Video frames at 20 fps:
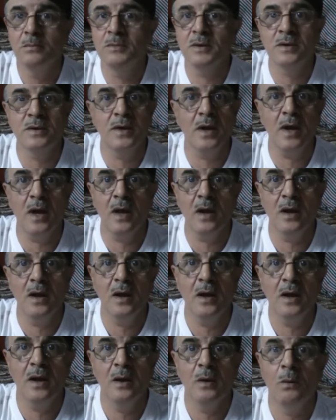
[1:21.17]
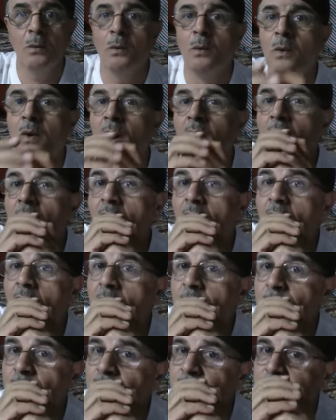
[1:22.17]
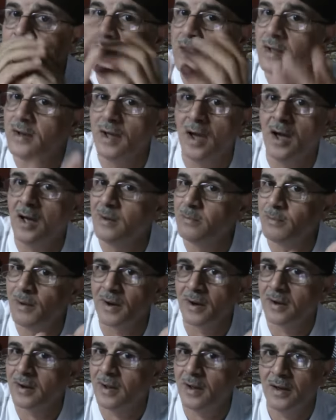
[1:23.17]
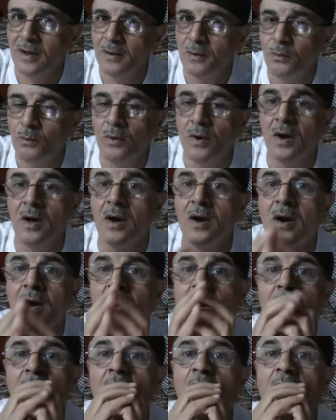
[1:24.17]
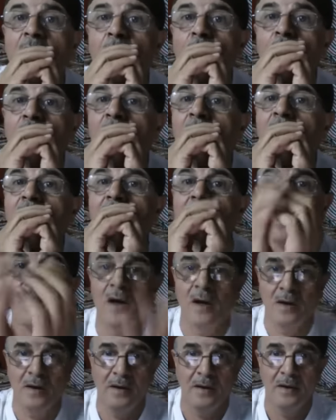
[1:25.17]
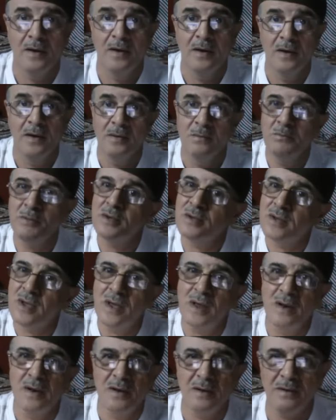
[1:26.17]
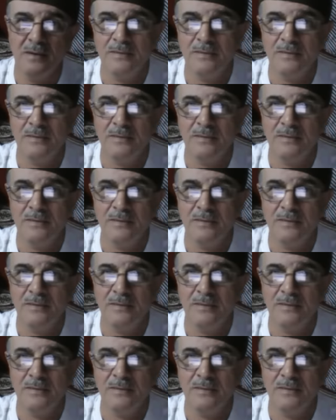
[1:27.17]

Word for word: مسكينة والله مسكينة على البركة والله والله مسكينة